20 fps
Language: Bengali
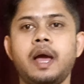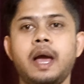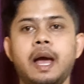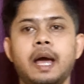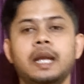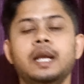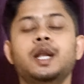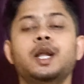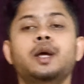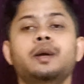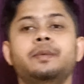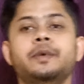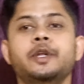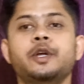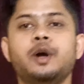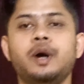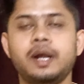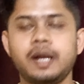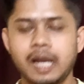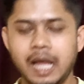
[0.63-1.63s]
হ্যালো
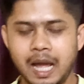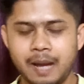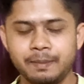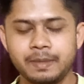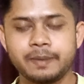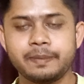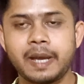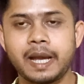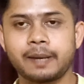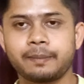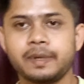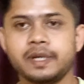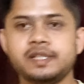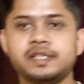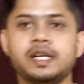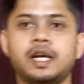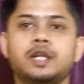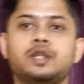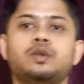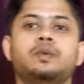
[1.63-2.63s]
এভরিওয়ান আমি
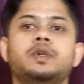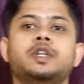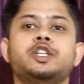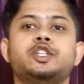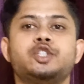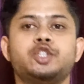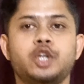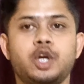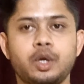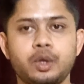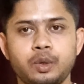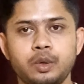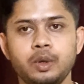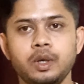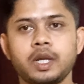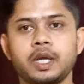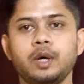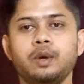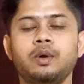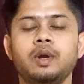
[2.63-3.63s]
ব্যাকবেঞ্চার তোমাদের
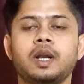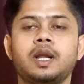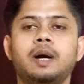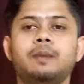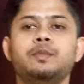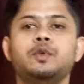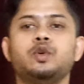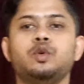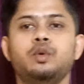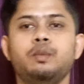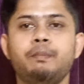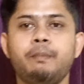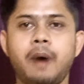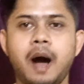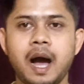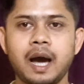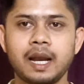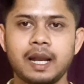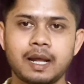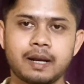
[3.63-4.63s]
সকলকে ওয়েলকাম টু
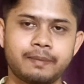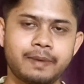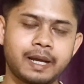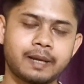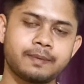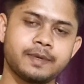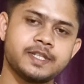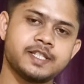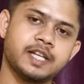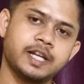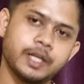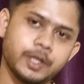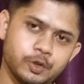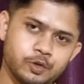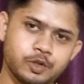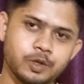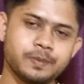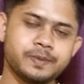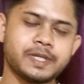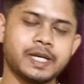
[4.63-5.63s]
বাংলার ব্যাকবেঞ্চার
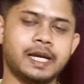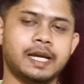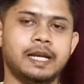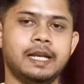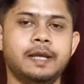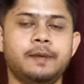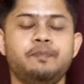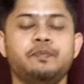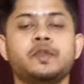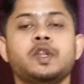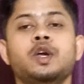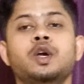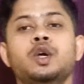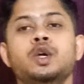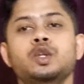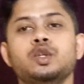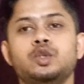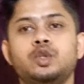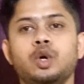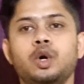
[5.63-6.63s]
ইউটিউব চ্যানেলে
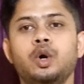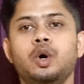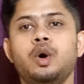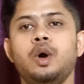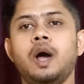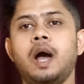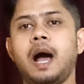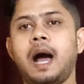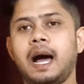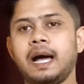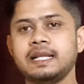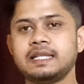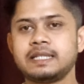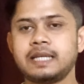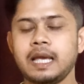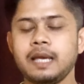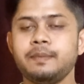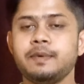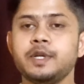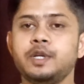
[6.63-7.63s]
তো আজকে
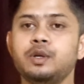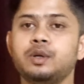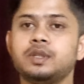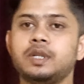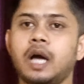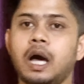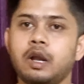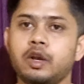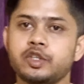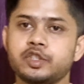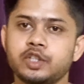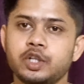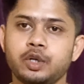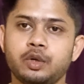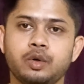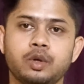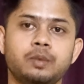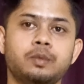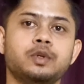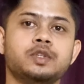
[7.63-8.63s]
এই ভিডিওতে আলোচনা
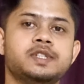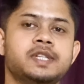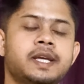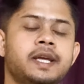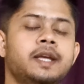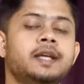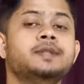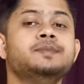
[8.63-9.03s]
করব যে